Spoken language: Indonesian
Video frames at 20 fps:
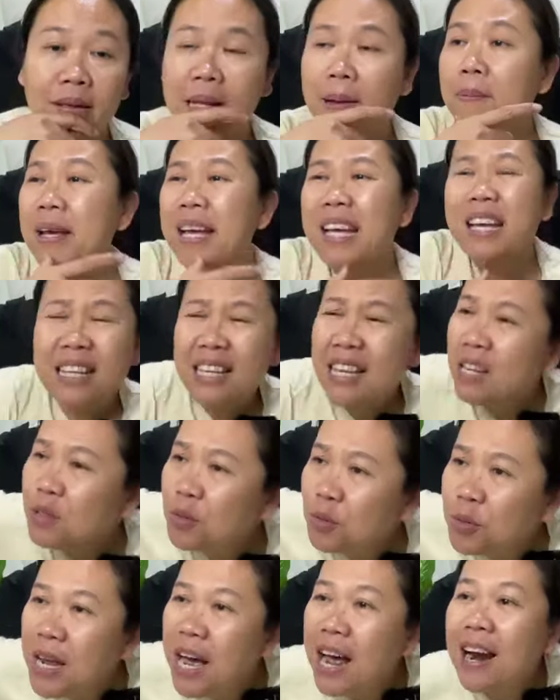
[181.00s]
Tapi ya
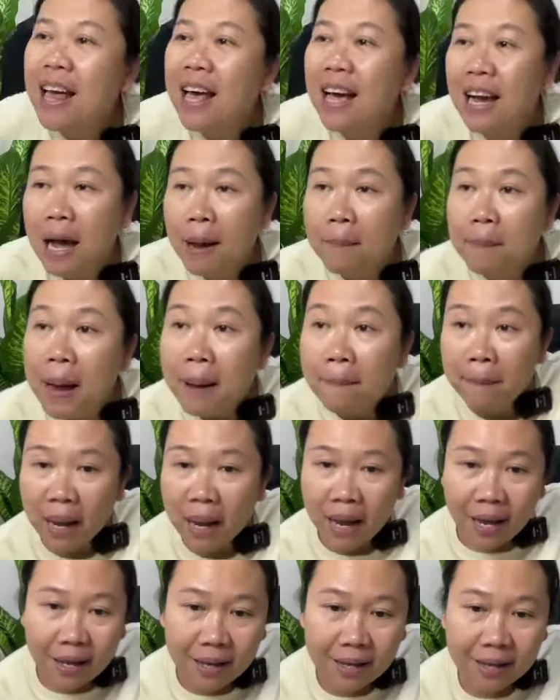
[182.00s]
sudah lah, nggak
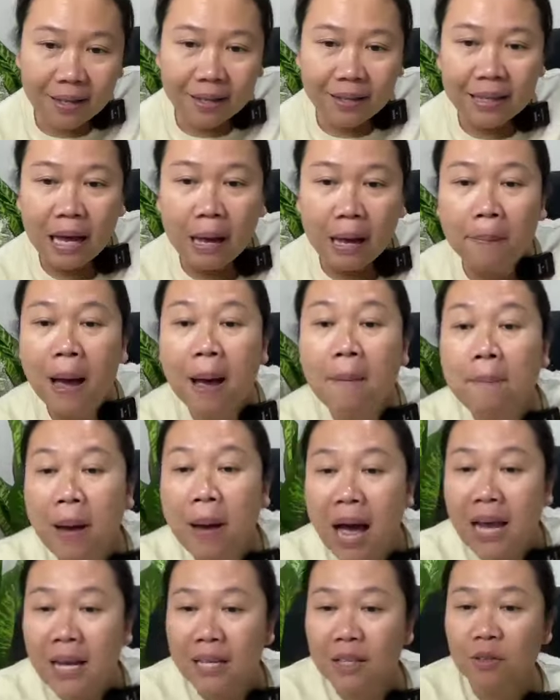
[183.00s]
apa-apa. Nggak
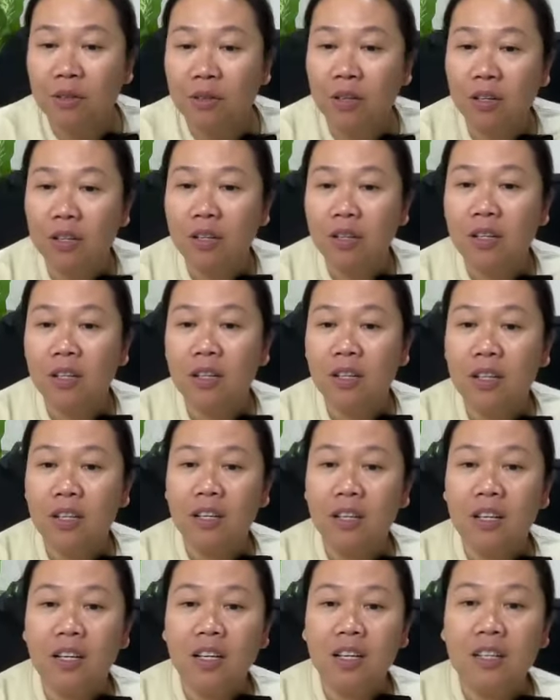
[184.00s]
apa-apa gitu loh.
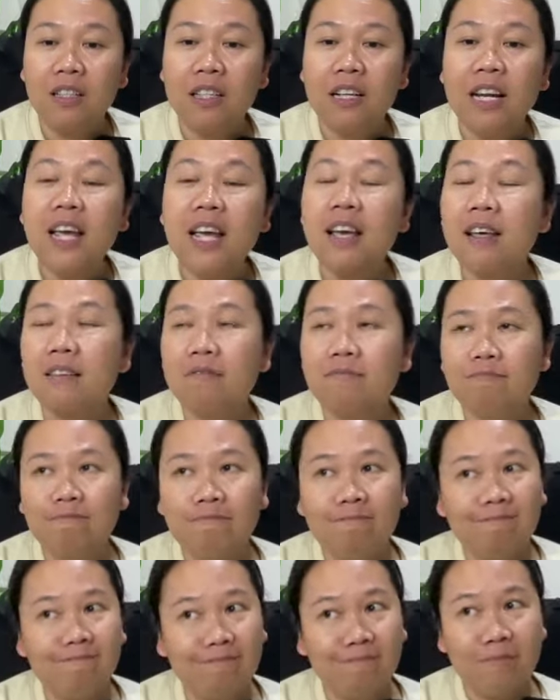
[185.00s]
Jadi
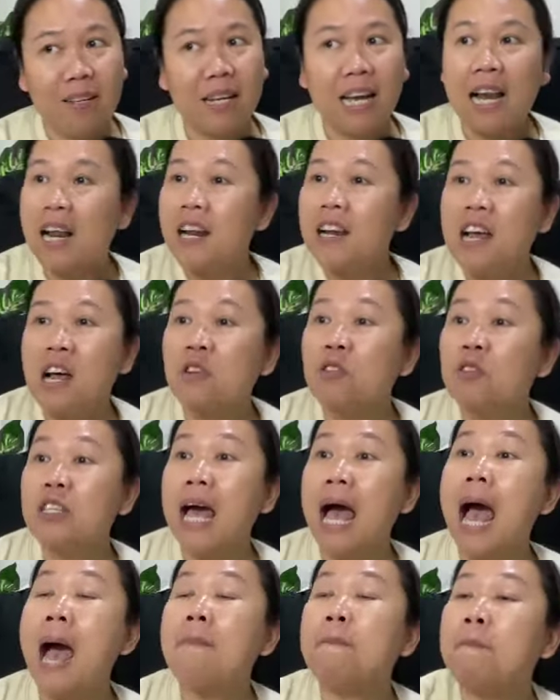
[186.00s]
kalian harus
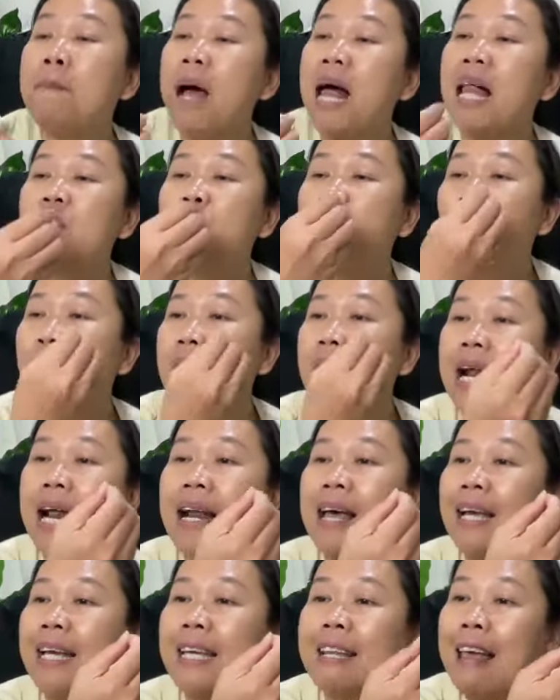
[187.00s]
apal suara
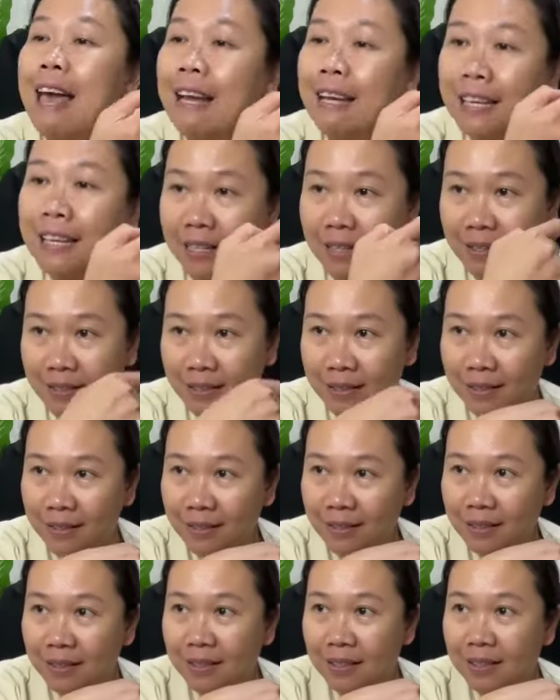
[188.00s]
laki-laki.
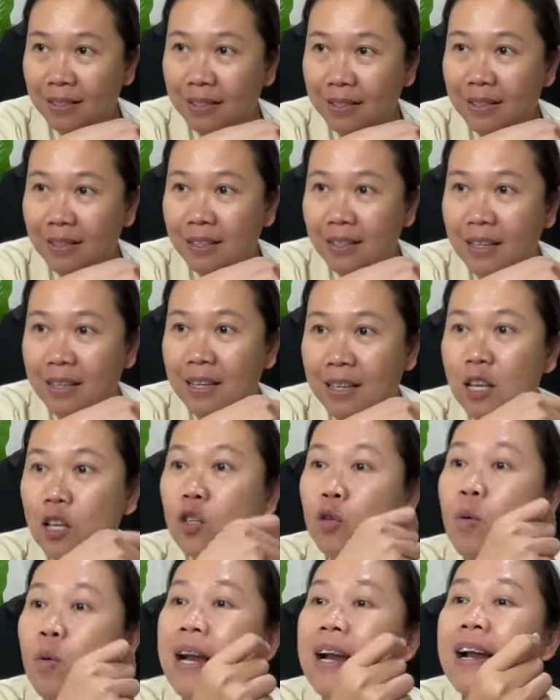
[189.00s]

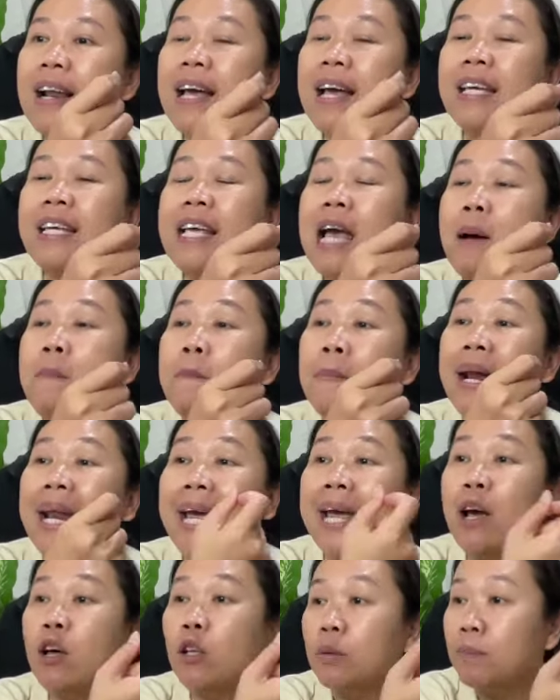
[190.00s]
Suara laki yang
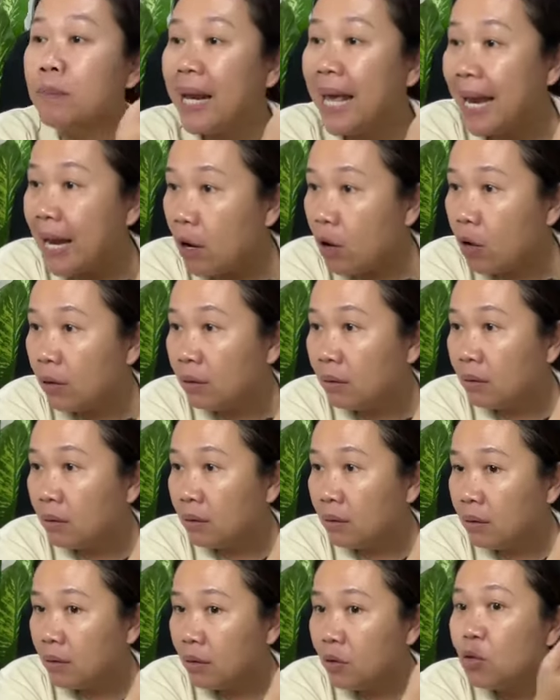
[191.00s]
meleot-meleot,
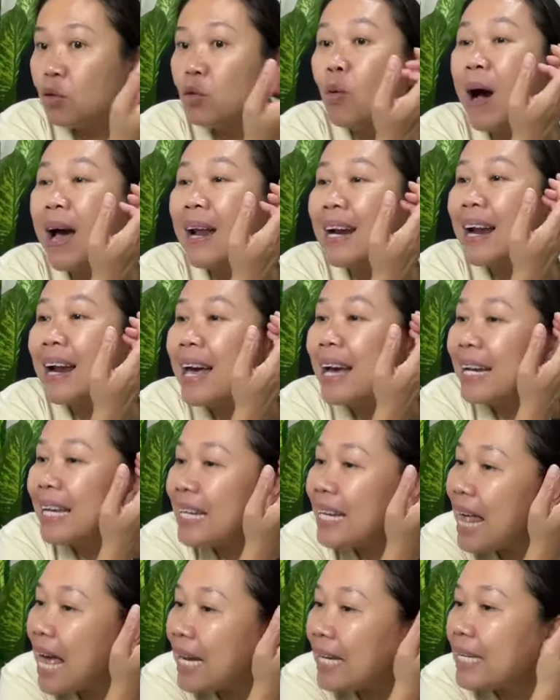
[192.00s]
suara
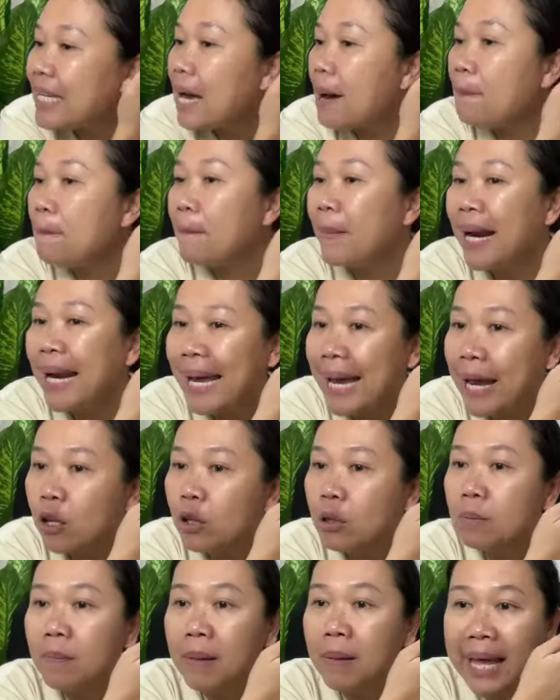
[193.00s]
laki-laki yang
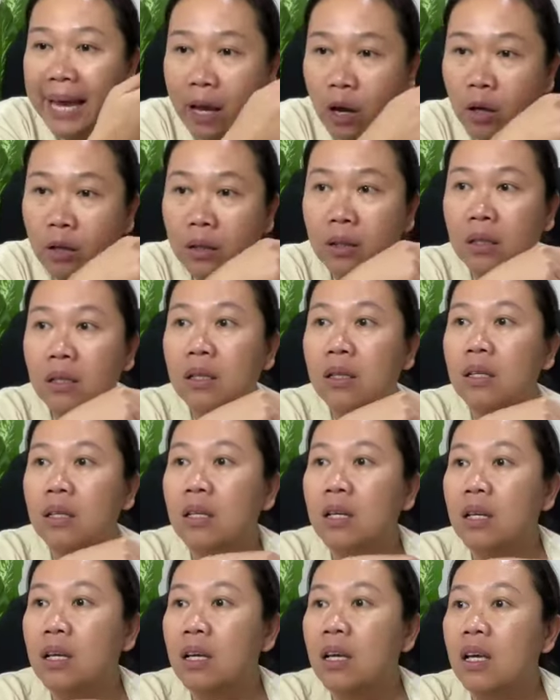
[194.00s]
meleot-meleot,
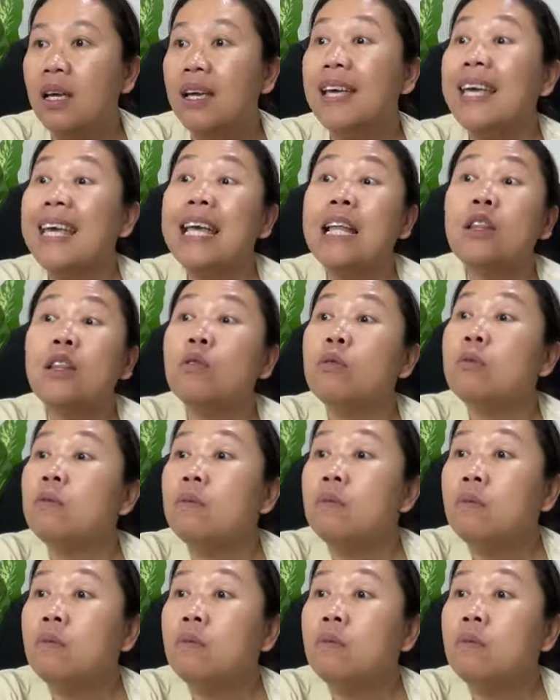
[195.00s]
itu